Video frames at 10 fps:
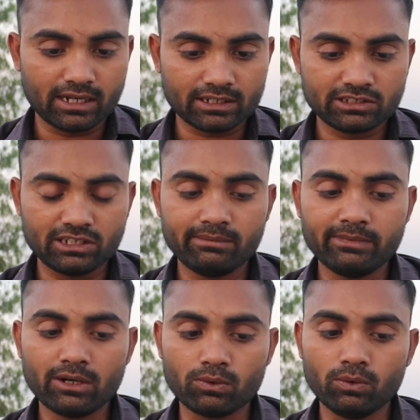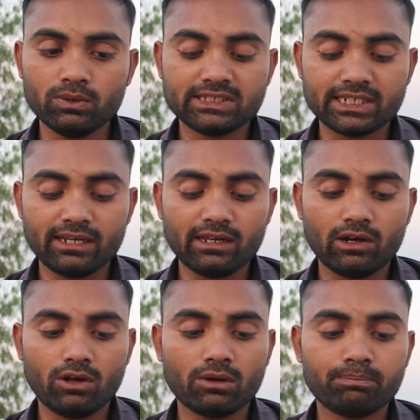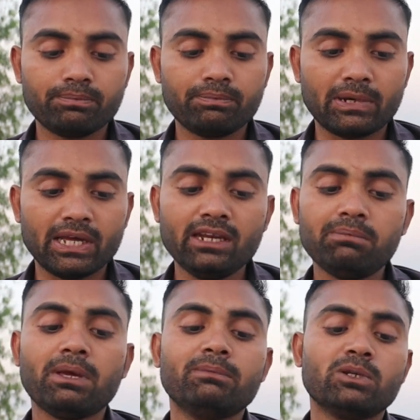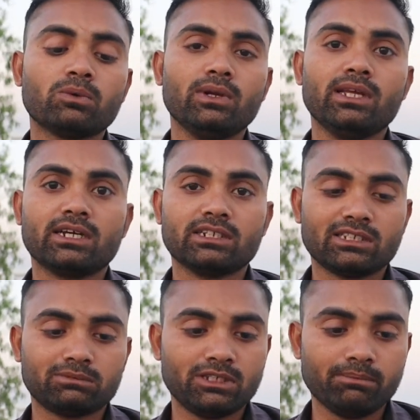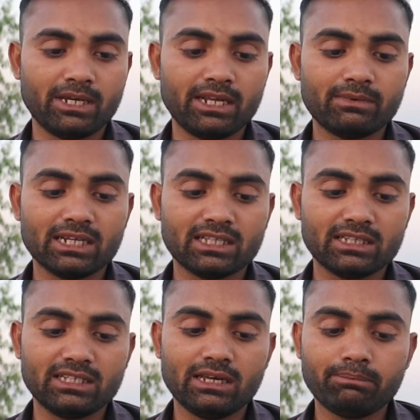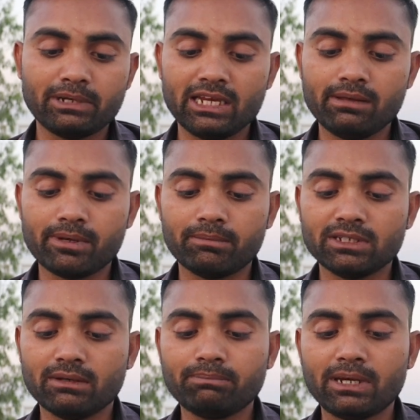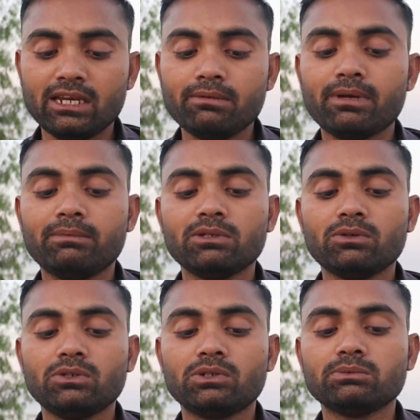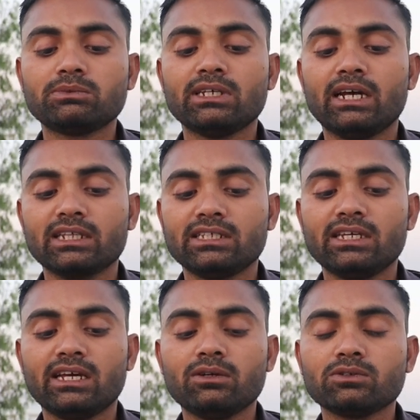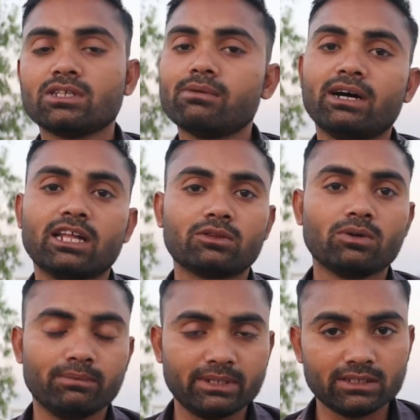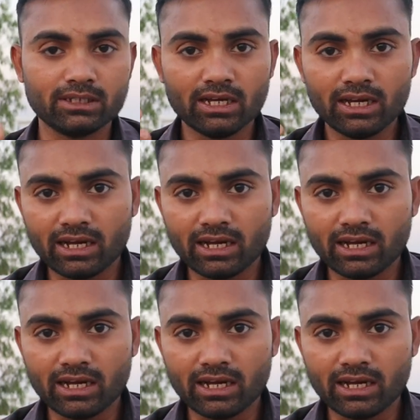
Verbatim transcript: एक्चुअली में रूल्स हैं और पहली पेमेंट को लेकर सबसे मेन बात आती है पहली पेमेंट जब पहली पेमेंट जो यूट्यूब से आती है उसके बाद तो हमें